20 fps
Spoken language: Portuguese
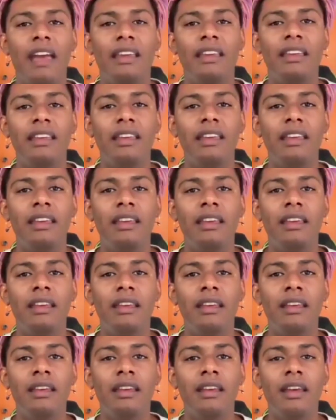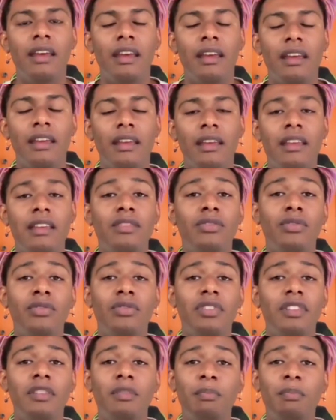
é que isso se